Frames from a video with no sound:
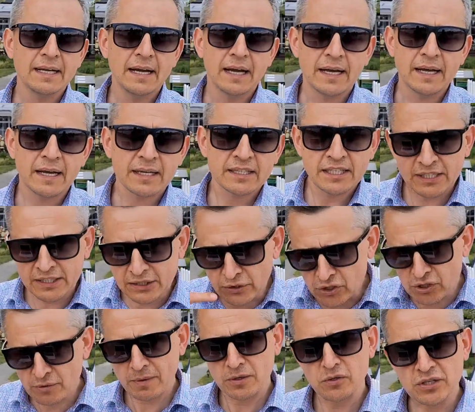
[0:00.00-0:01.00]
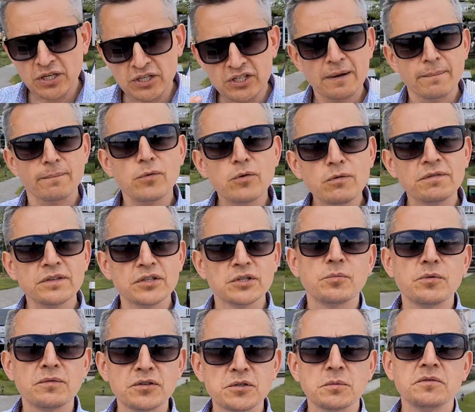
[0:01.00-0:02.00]
E, kiedy ta osoba już zaczyna mówić,
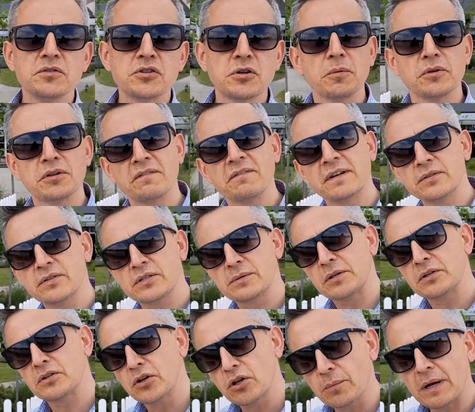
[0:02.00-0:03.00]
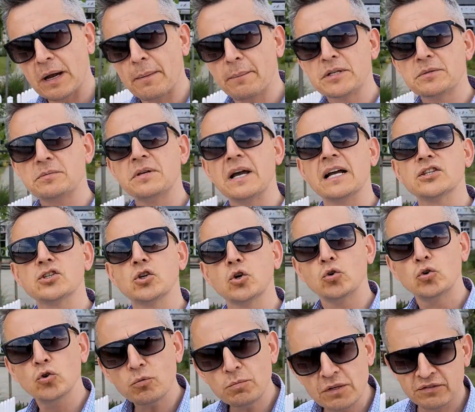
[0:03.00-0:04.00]
mówić, mówić, to potem warto zapytać, no dobra, powiedz mi, a co
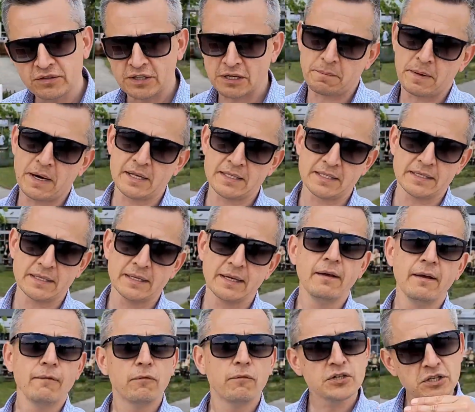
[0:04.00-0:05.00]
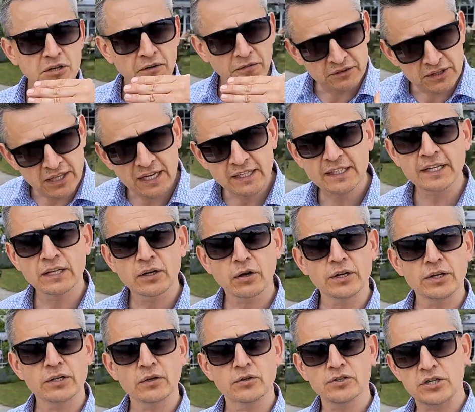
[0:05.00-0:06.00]
lubisz w tej pracy? Właśnie w takiej
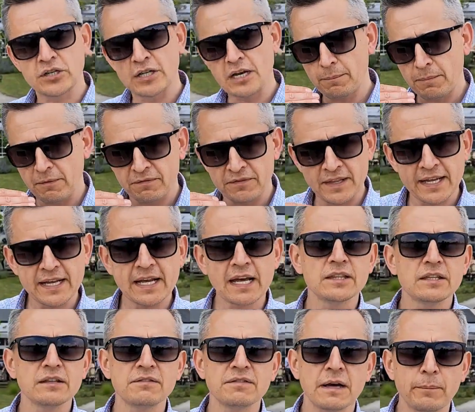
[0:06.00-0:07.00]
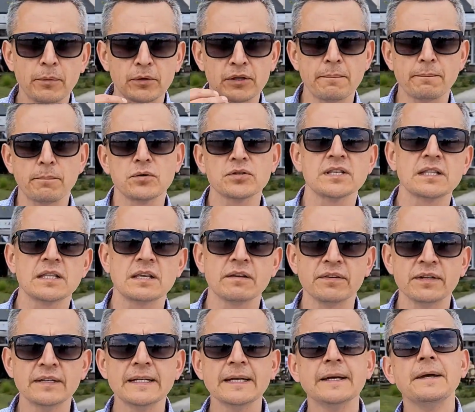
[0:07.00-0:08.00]
kolejności, najpierw negatywy, a potem
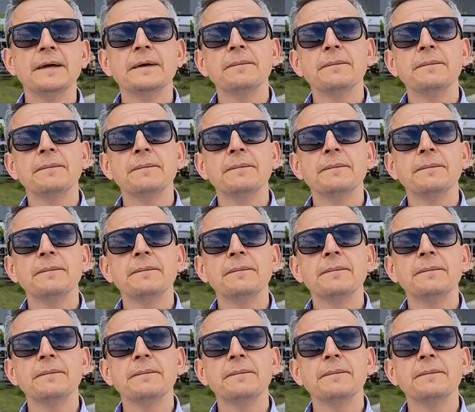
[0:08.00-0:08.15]
pozytywy.